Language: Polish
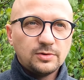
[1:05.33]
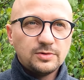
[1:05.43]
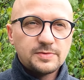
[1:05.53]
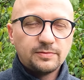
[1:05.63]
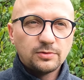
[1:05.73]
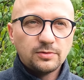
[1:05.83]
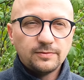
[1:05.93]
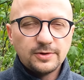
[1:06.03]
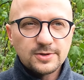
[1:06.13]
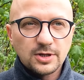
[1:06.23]
o, tej, o
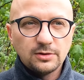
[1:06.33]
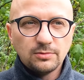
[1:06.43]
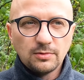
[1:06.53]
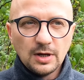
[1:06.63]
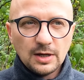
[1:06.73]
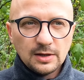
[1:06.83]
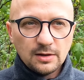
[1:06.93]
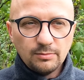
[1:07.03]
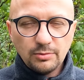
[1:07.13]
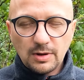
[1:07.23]
tym wydarzeniu,
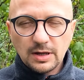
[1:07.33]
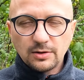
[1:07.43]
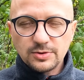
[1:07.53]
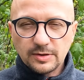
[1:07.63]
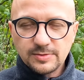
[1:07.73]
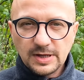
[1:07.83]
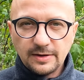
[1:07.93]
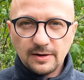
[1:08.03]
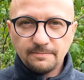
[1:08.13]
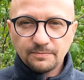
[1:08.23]
była jakoś
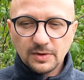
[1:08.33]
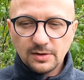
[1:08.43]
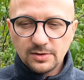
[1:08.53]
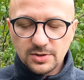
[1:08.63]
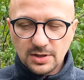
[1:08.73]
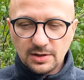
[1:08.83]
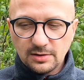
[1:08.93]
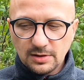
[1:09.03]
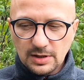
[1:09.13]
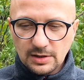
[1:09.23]
ocena,
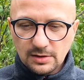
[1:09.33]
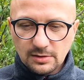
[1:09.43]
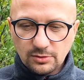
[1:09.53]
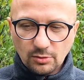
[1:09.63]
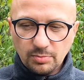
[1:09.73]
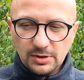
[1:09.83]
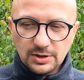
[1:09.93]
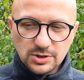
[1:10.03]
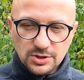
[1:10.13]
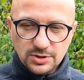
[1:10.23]
że to
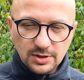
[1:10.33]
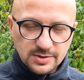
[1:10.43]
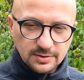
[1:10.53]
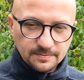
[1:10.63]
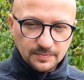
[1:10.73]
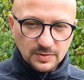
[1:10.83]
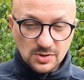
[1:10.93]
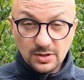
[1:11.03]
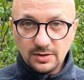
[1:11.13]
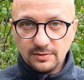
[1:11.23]
byli grzesznicy,
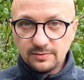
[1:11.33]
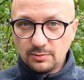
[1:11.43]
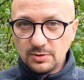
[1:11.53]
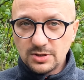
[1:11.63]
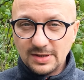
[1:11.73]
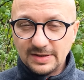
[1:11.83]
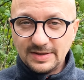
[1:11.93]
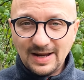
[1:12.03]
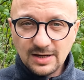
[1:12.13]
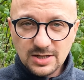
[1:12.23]
czyli w domyśle
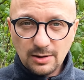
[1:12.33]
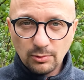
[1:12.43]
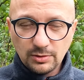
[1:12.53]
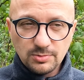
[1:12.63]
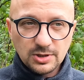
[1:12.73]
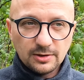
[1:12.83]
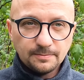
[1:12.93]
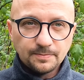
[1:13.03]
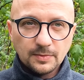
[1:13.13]
należało im się.